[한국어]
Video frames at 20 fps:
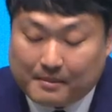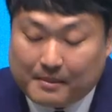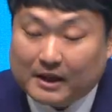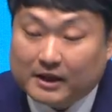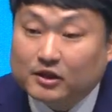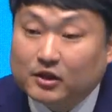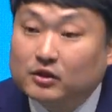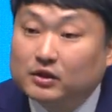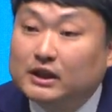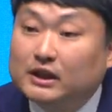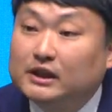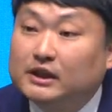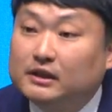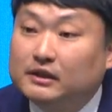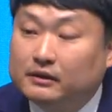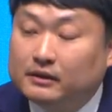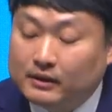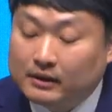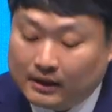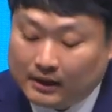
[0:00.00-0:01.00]

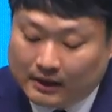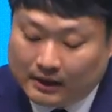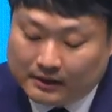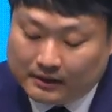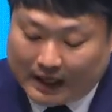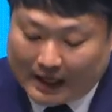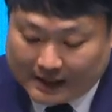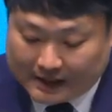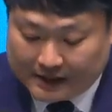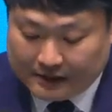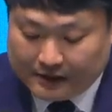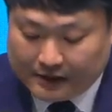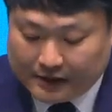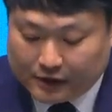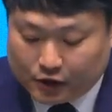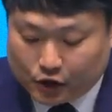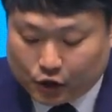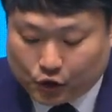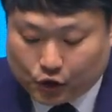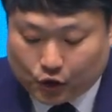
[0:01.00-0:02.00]
백성들은 자신들
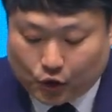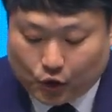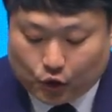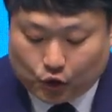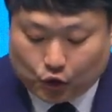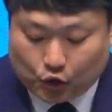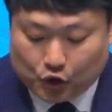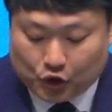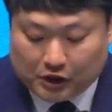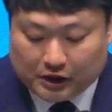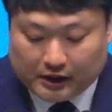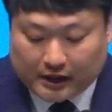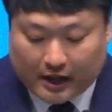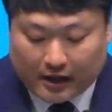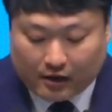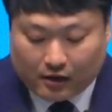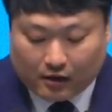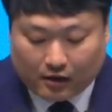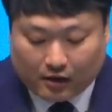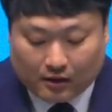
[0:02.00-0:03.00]
스스로 주인이
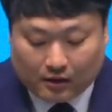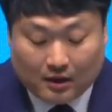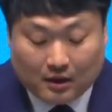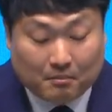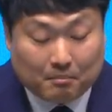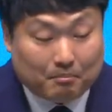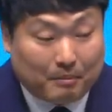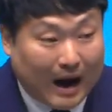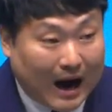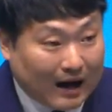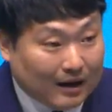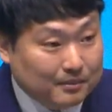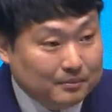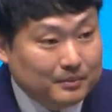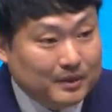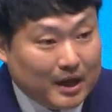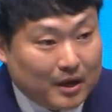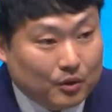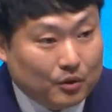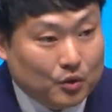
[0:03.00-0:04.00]
되어
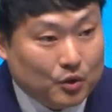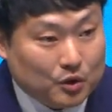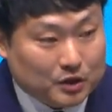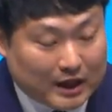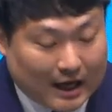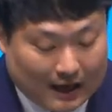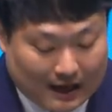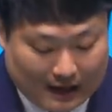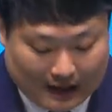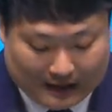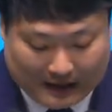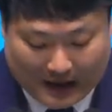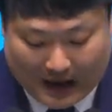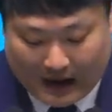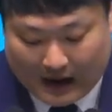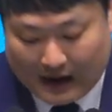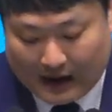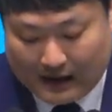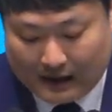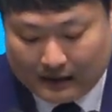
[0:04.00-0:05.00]
마음대로
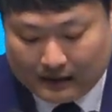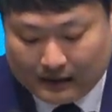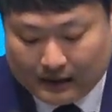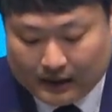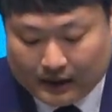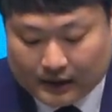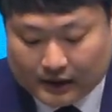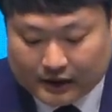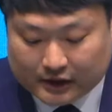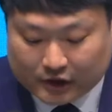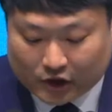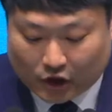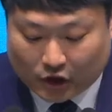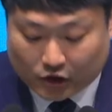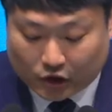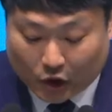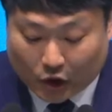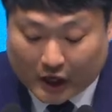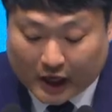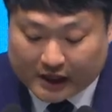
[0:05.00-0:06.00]
살아가다가 그저
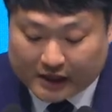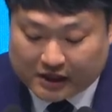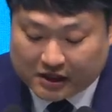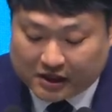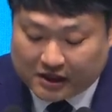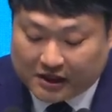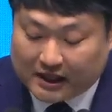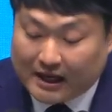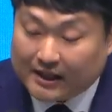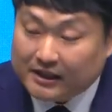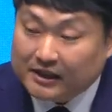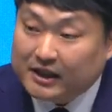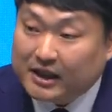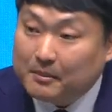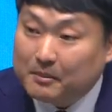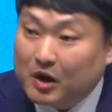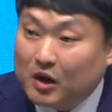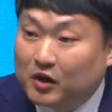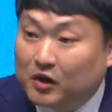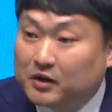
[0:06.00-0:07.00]
정해진 시간이
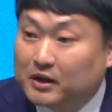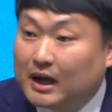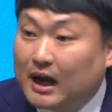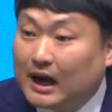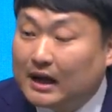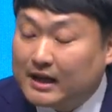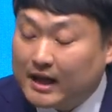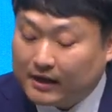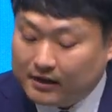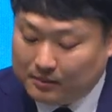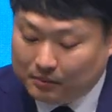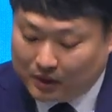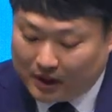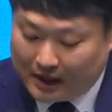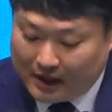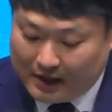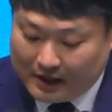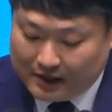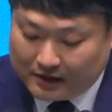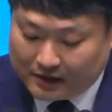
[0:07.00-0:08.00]
되면
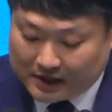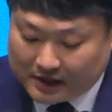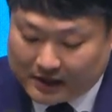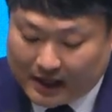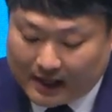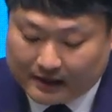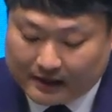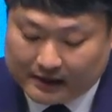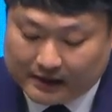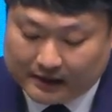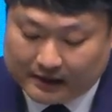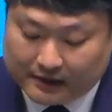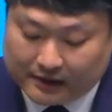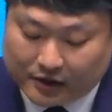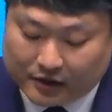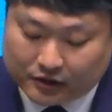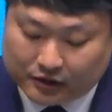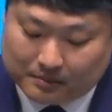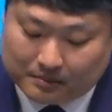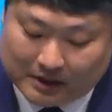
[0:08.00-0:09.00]
하나님께 제사를
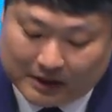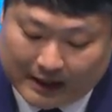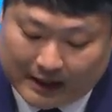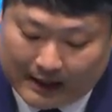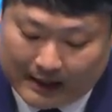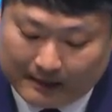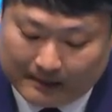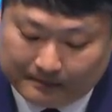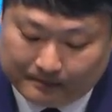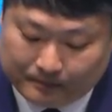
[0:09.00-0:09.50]
드렸습니다.